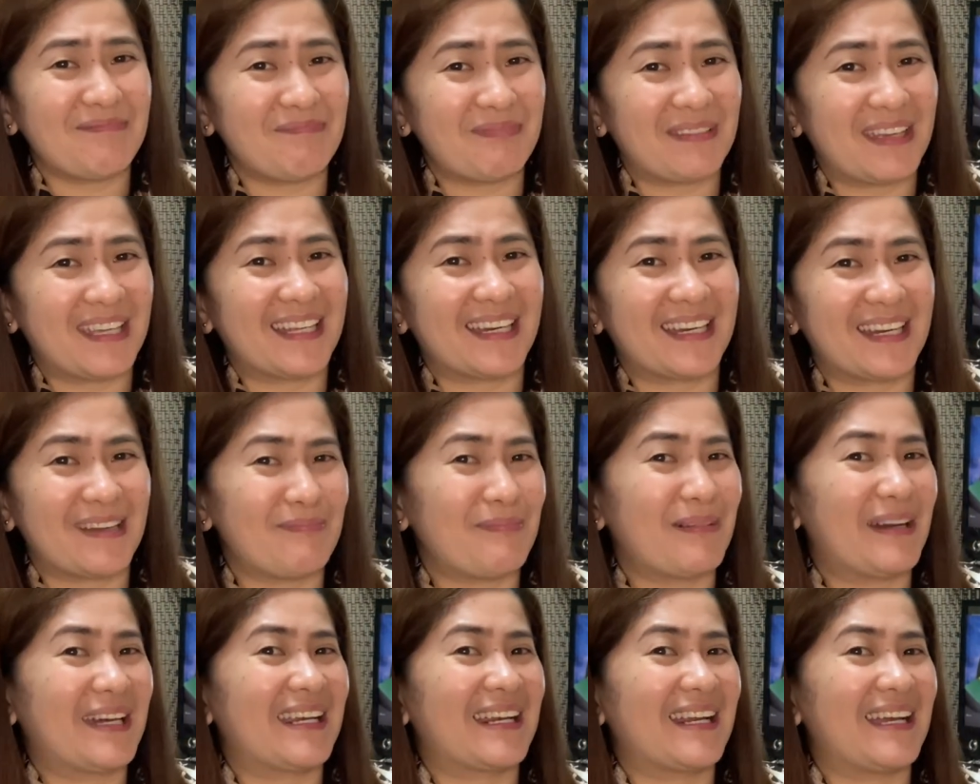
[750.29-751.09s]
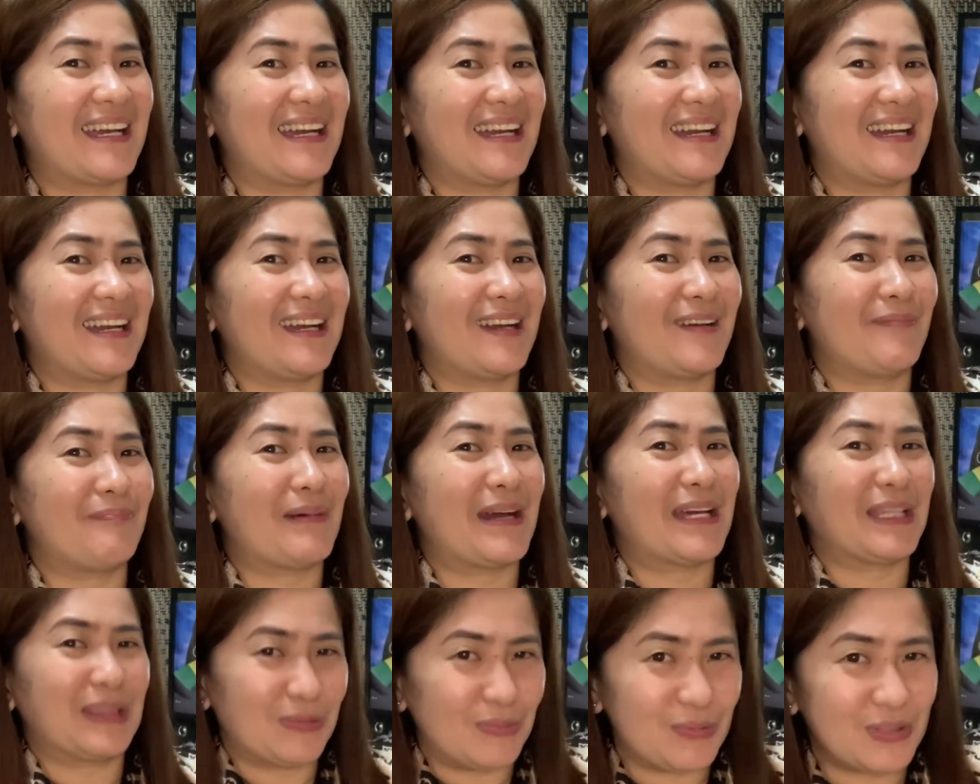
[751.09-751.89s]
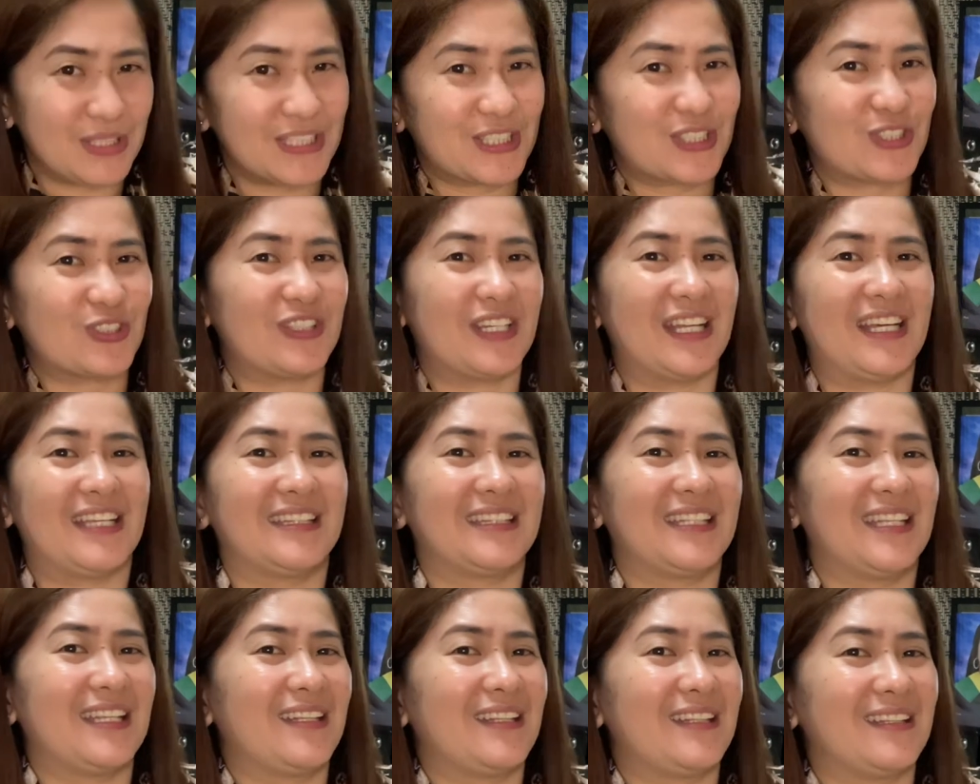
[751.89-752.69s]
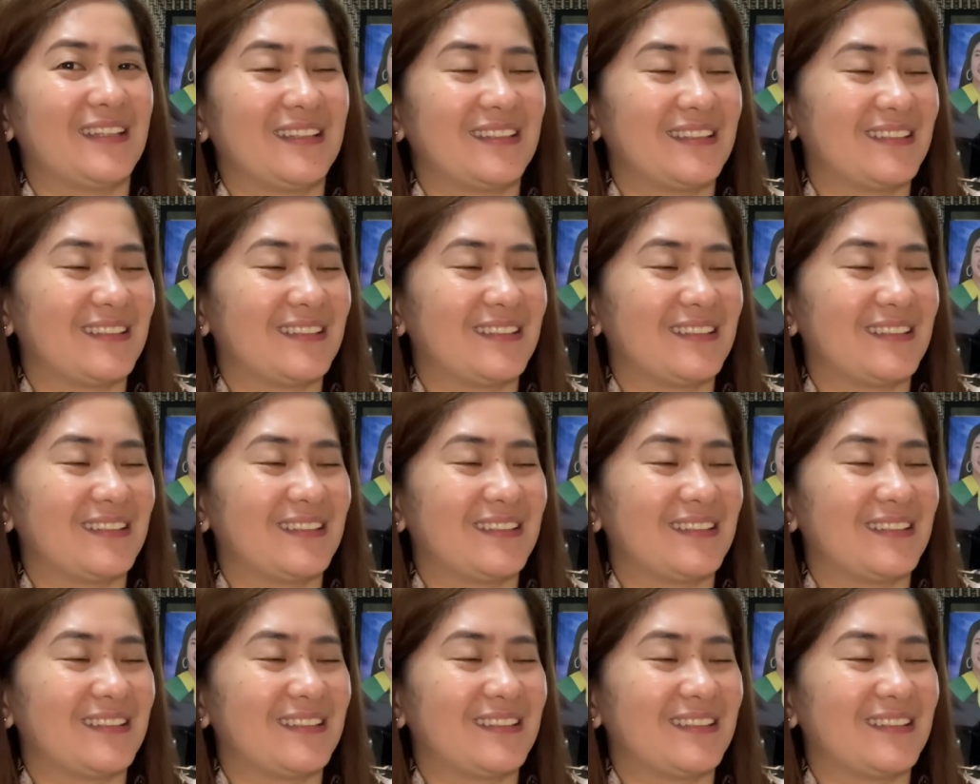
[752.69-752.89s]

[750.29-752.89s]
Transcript: pera para pang tuition natin.